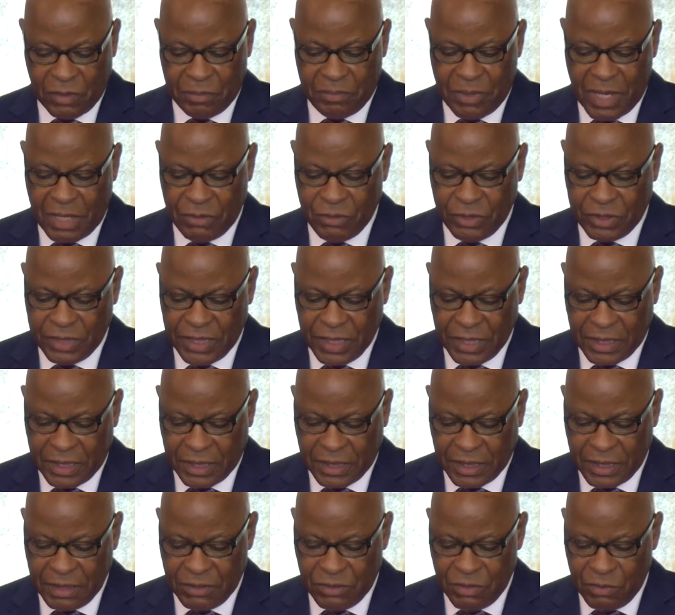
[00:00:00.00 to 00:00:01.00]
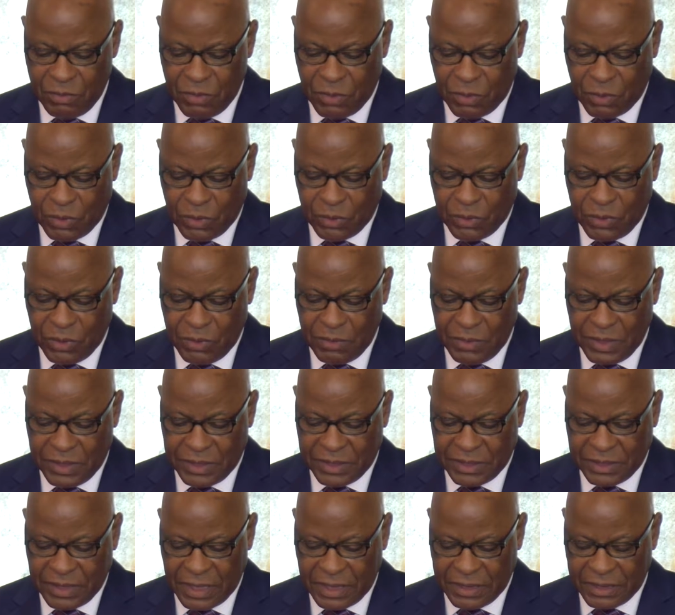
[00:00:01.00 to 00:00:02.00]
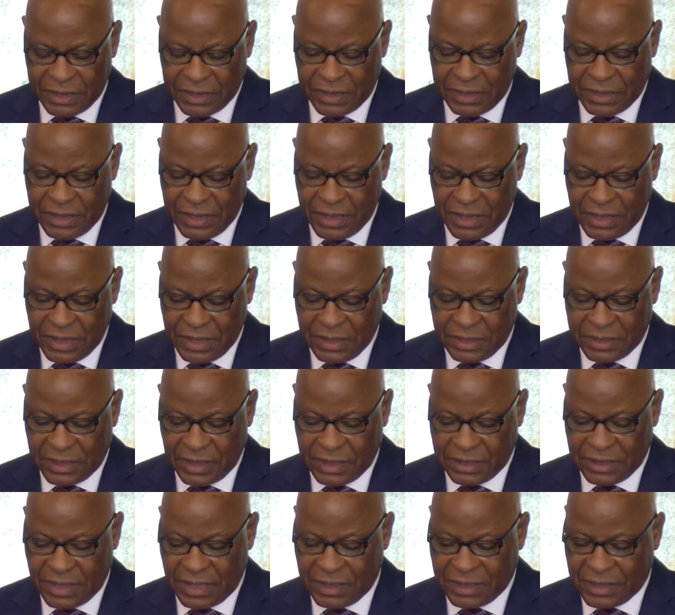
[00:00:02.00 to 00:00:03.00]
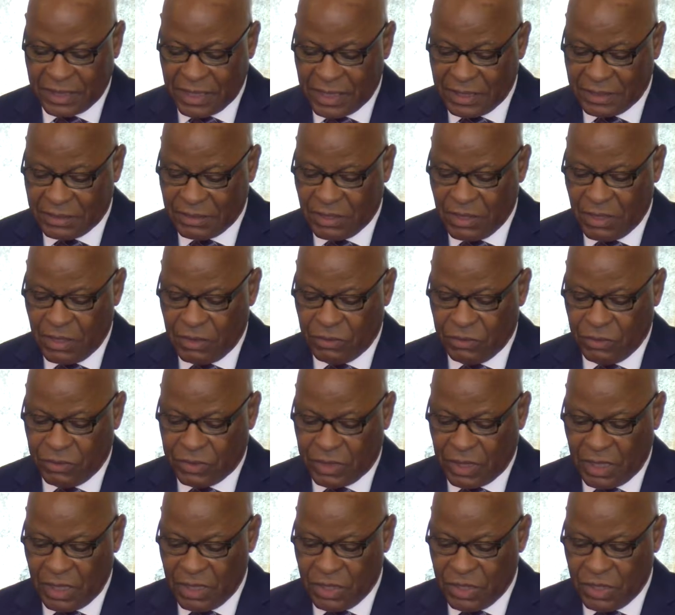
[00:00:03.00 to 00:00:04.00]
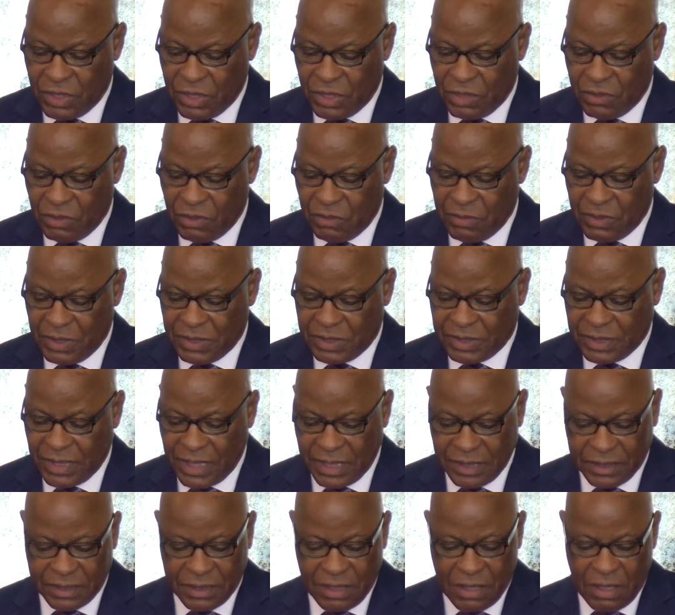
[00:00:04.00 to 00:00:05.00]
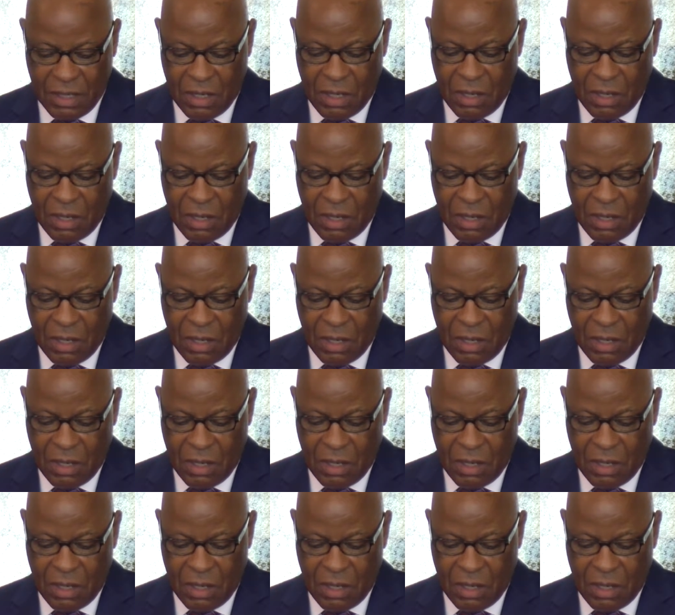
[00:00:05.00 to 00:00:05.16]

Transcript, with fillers: par le décret numéro 2016-513 du 13 juillet 2016